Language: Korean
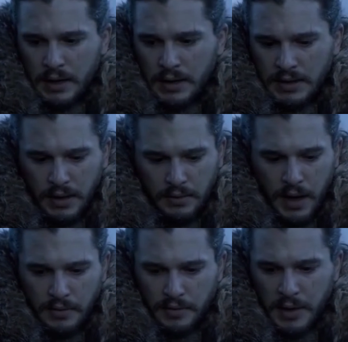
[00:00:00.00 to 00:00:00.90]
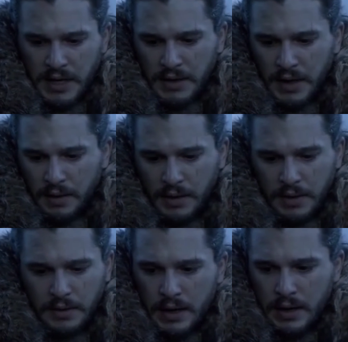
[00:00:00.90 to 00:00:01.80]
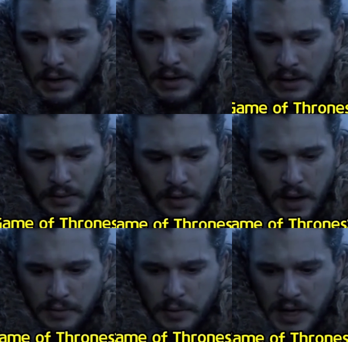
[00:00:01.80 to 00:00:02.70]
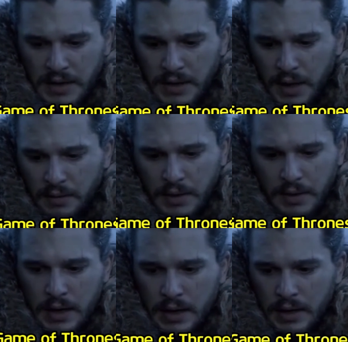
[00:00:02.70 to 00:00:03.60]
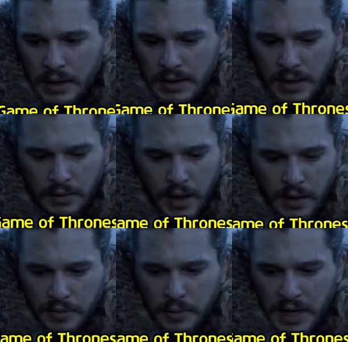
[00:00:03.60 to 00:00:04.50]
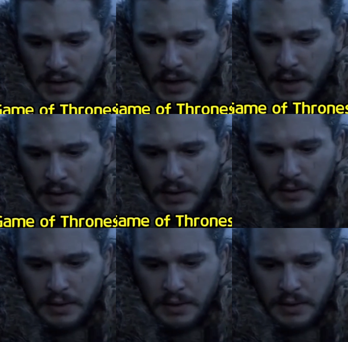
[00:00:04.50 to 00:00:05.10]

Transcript: It's not right for me to have it. It's not right for me to have it. It's not right for me to have it.